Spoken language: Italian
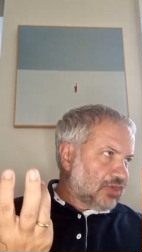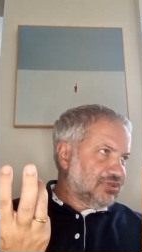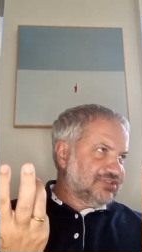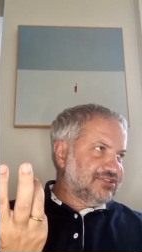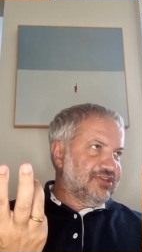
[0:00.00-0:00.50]

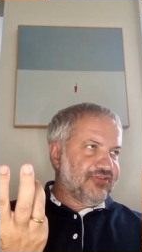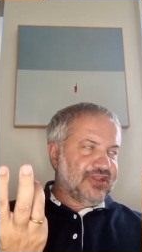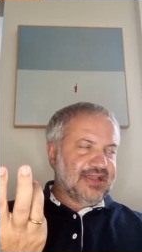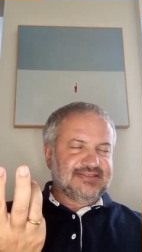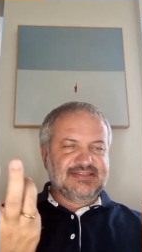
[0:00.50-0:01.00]
Cosa
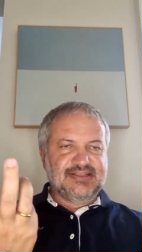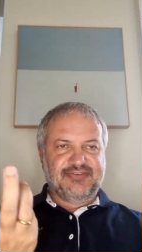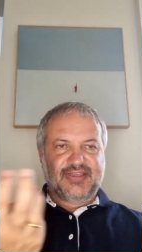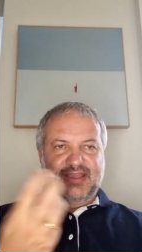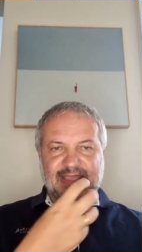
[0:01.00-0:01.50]
significa?
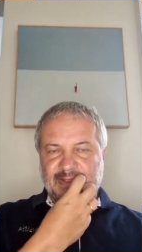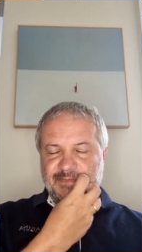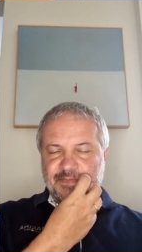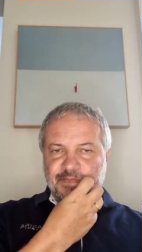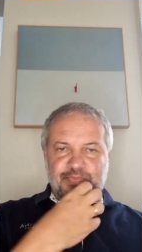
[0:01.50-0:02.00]
Significa
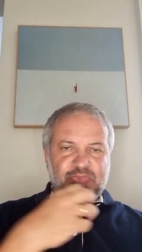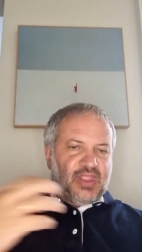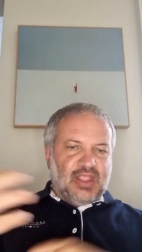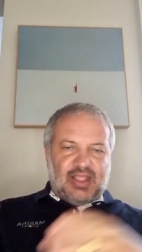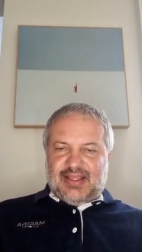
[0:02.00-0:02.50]
che
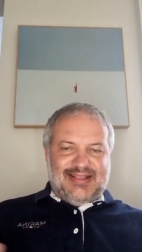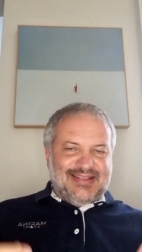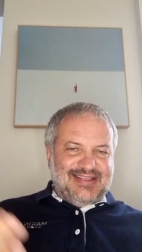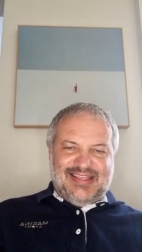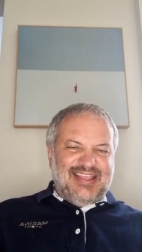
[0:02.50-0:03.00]

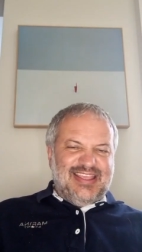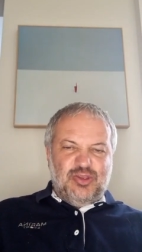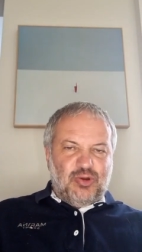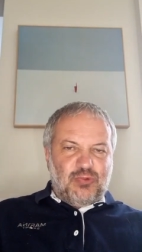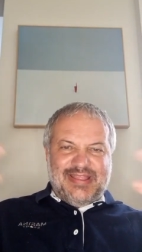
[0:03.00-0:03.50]

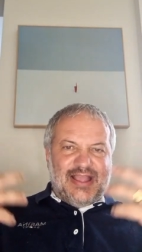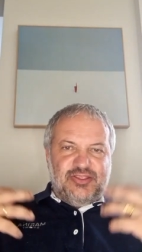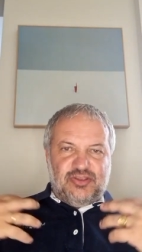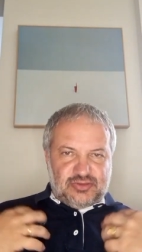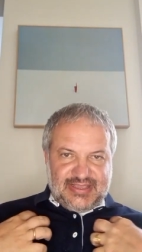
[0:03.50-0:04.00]
io
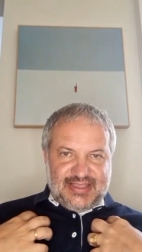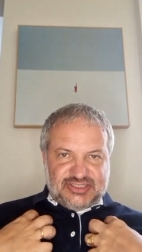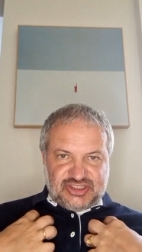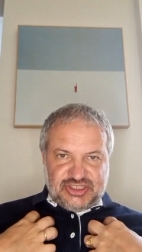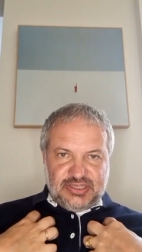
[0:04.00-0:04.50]
guadagno
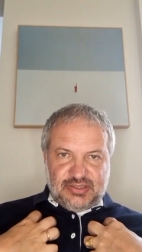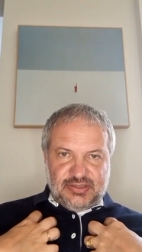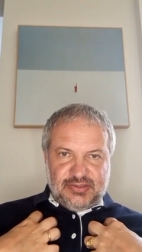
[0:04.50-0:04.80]
10,